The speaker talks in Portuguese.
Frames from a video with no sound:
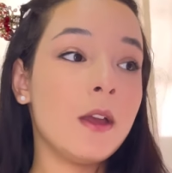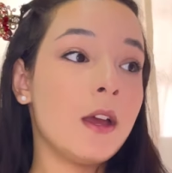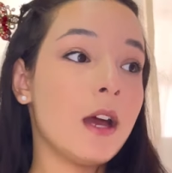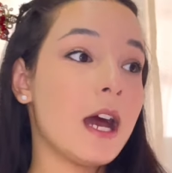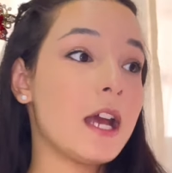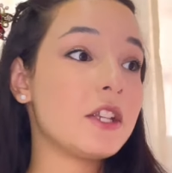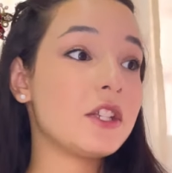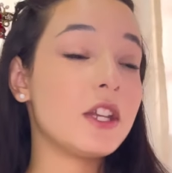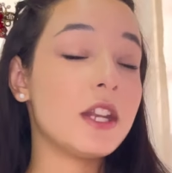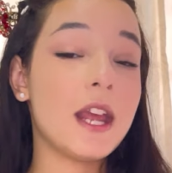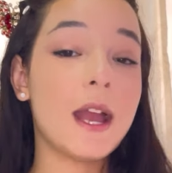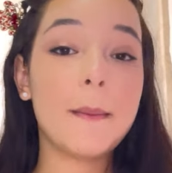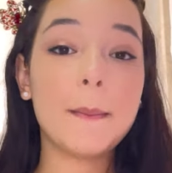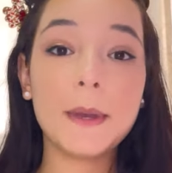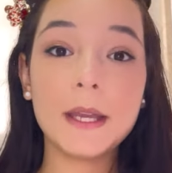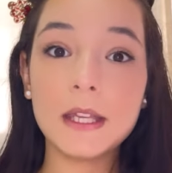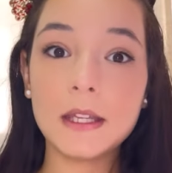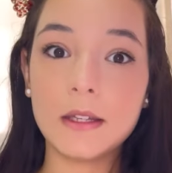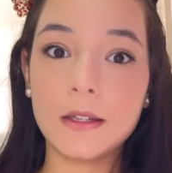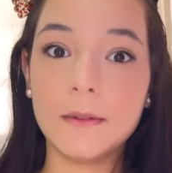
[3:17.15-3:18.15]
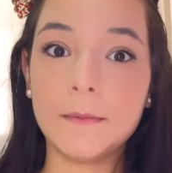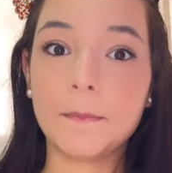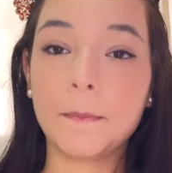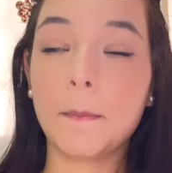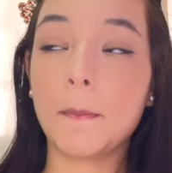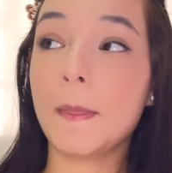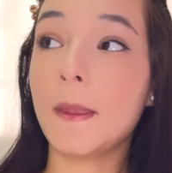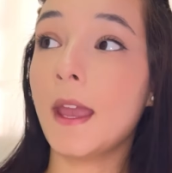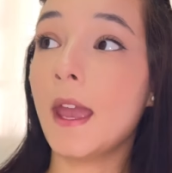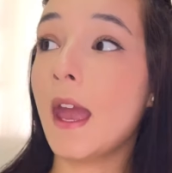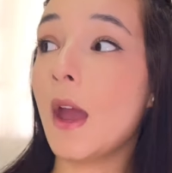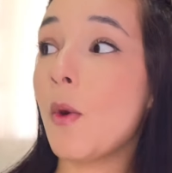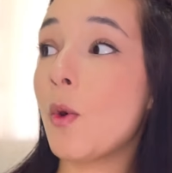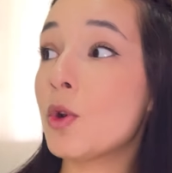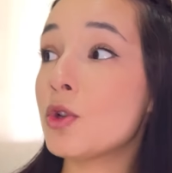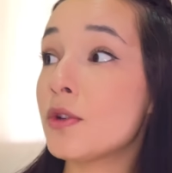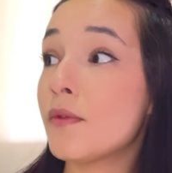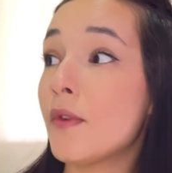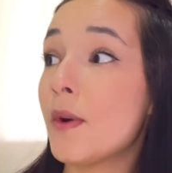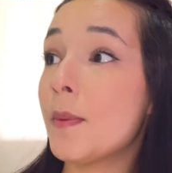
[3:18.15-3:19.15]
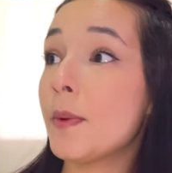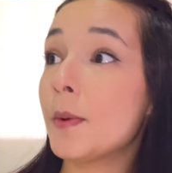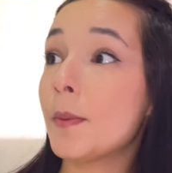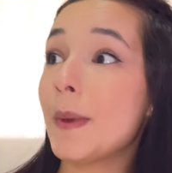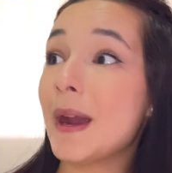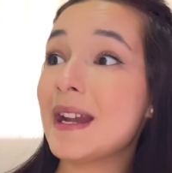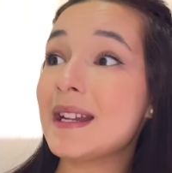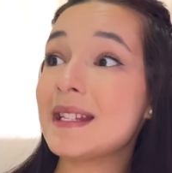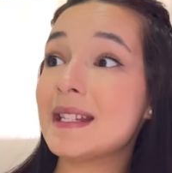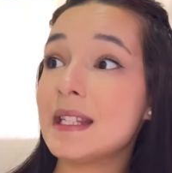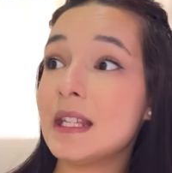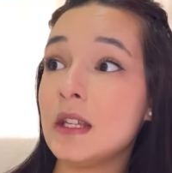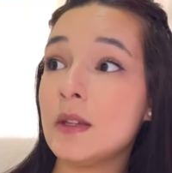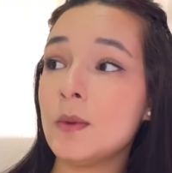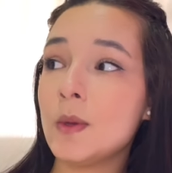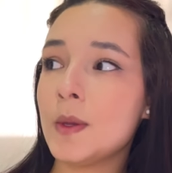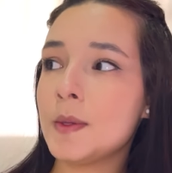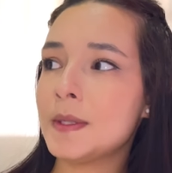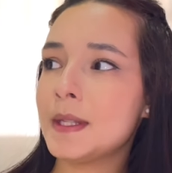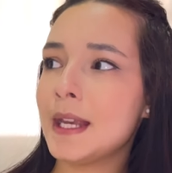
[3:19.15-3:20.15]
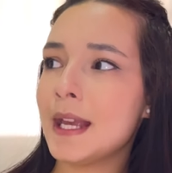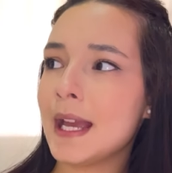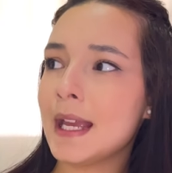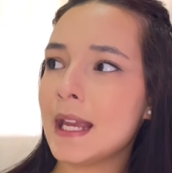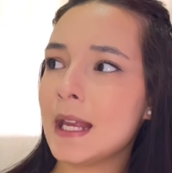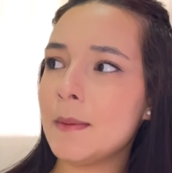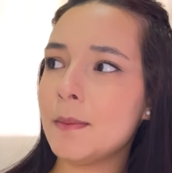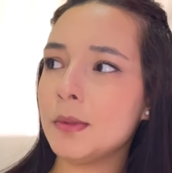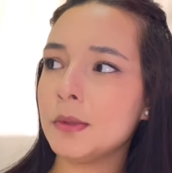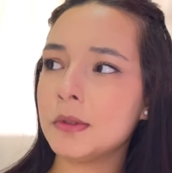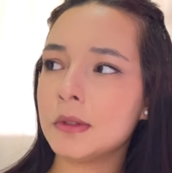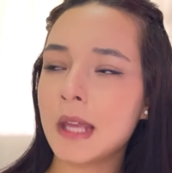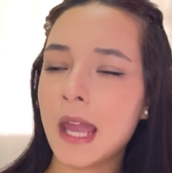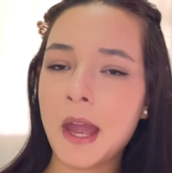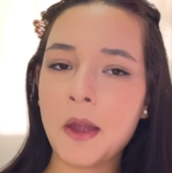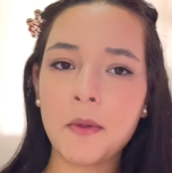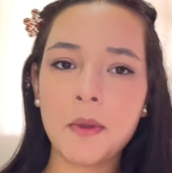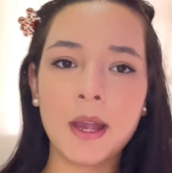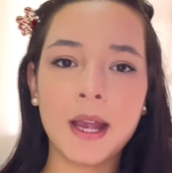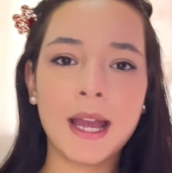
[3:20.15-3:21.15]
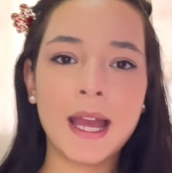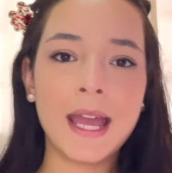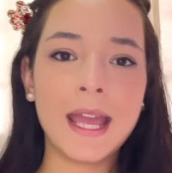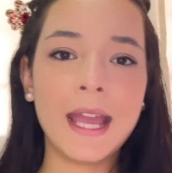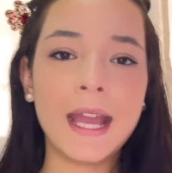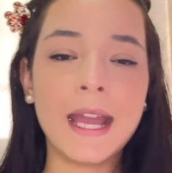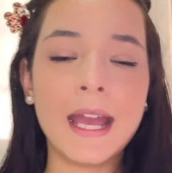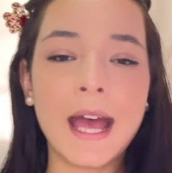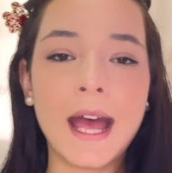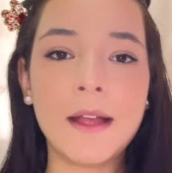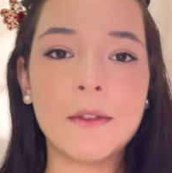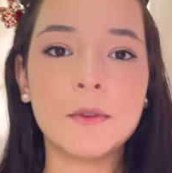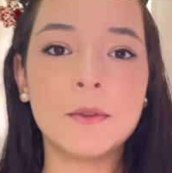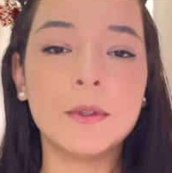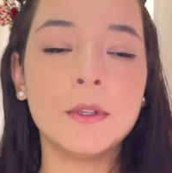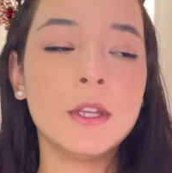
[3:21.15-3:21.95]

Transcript: A gira é amanhã. É, hoje eu vou para um barzinho e eu sei que aquele boteco é carregado.